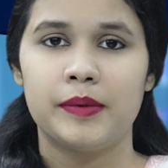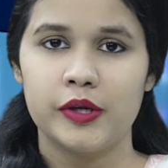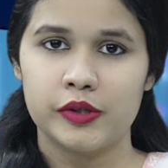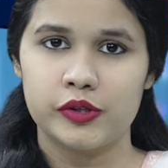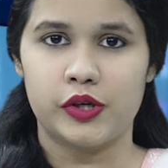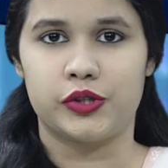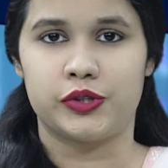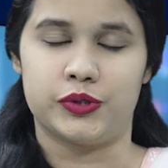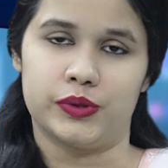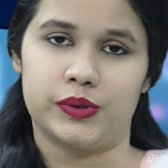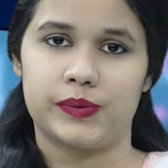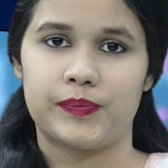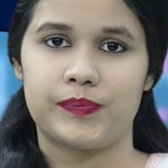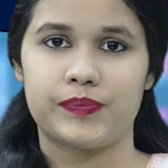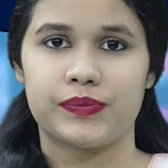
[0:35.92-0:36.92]
প্রিয় দর্শক
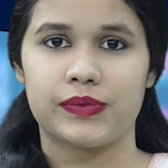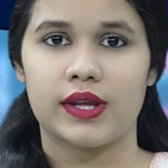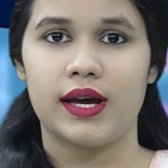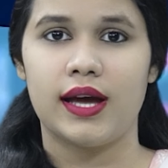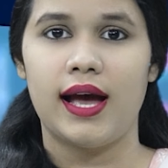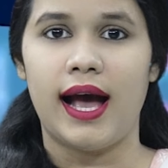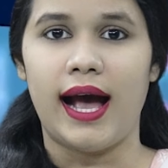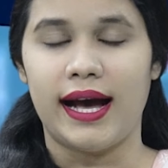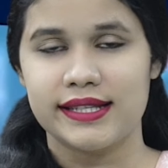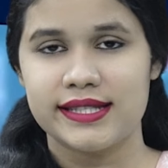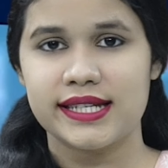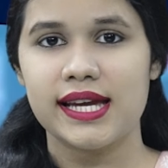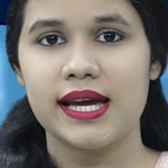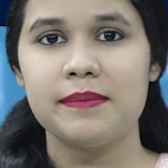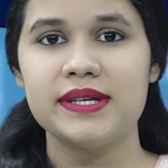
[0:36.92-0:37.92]

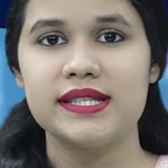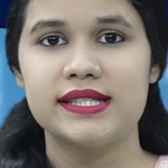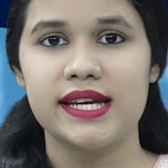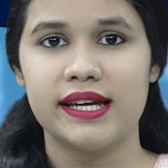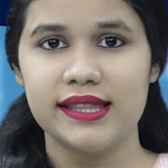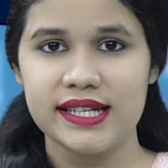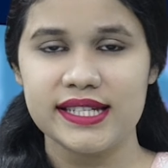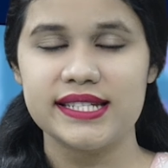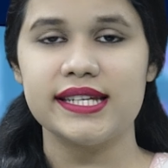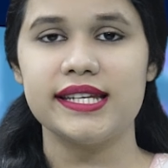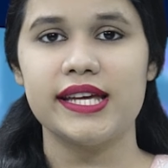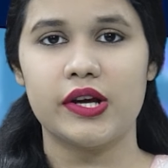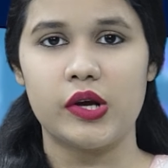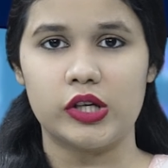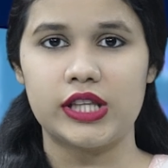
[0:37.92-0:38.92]
আজকে আমি যে দেশটি
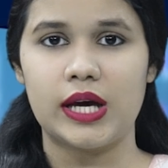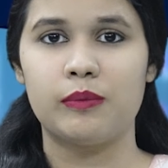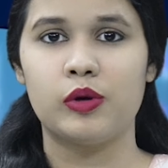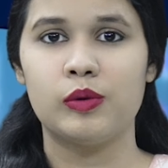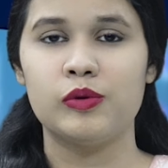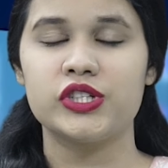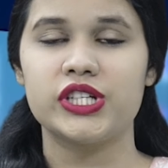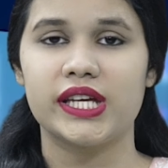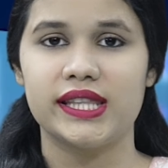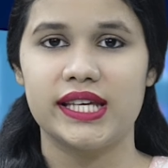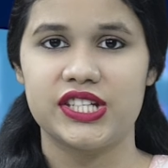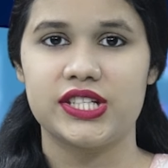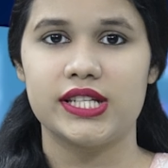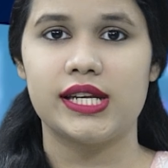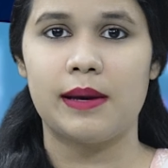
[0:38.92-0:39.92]
নিয়ে কথা বলবো সেই
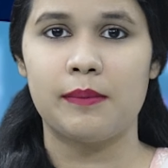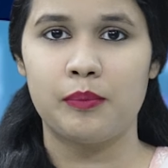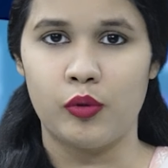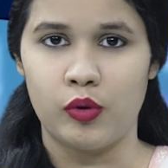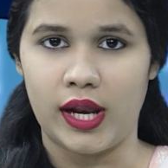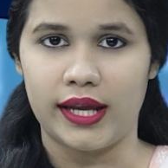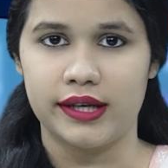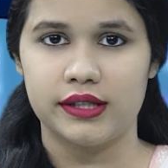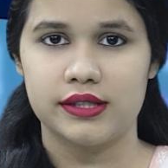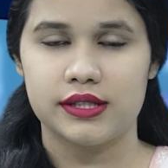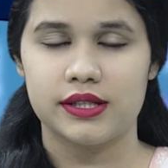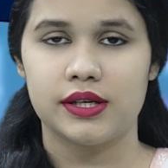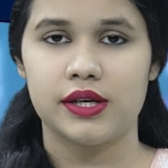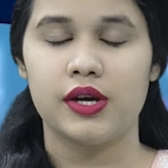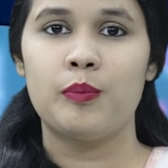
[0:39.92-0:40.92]
দেশটির নাম পোল্যান্ড
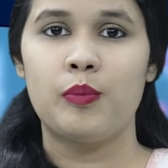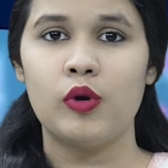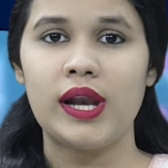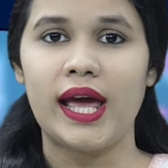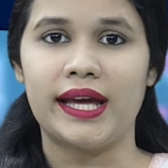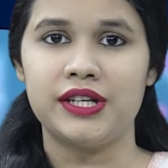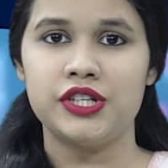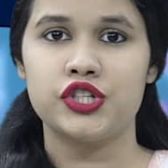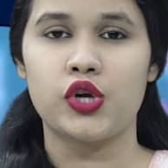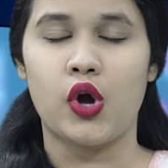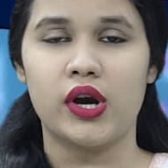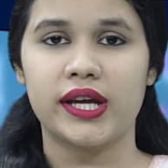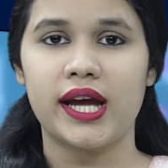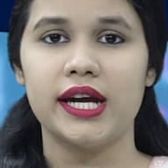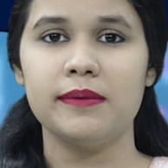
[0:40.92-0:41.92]
পোল্যান্ড
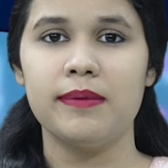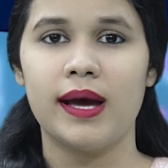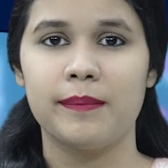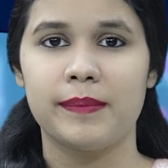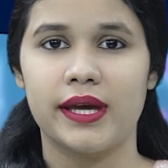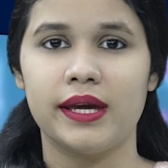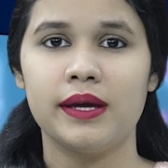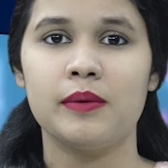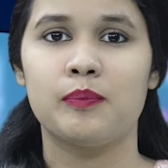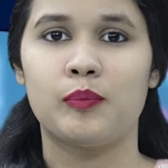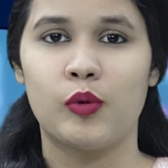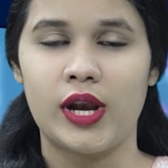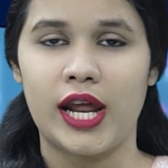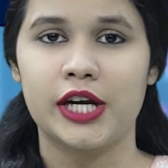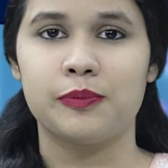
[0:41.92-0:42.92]
সরকারিভাবে
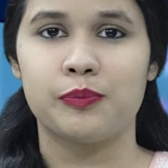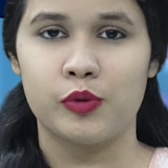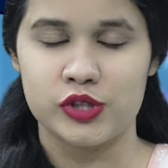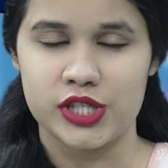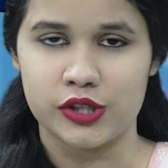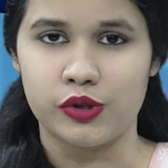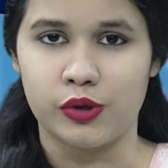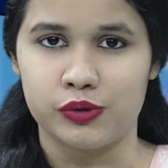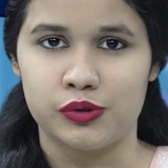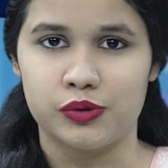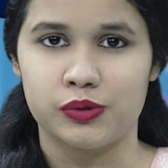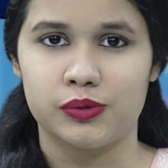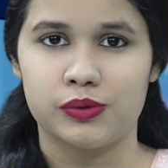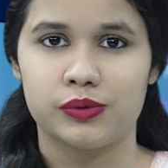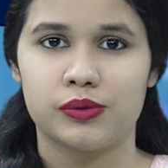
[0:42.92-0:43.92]
পোল্যান্ড
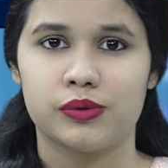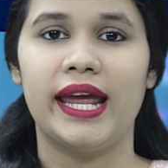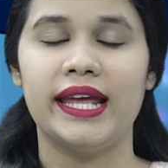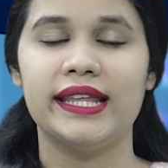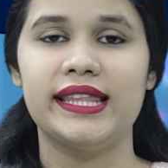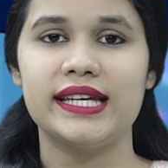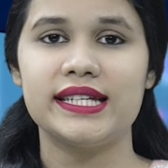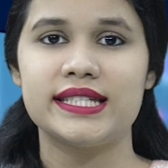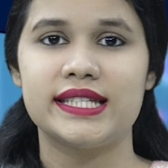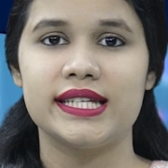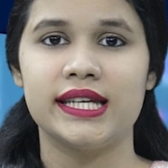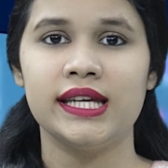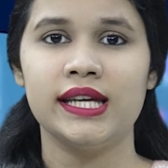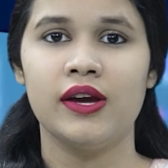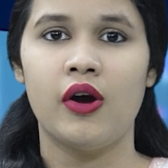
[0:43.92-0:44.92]
প্রজাতন্ত্র এই
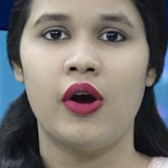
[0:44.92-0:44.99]
দেশটি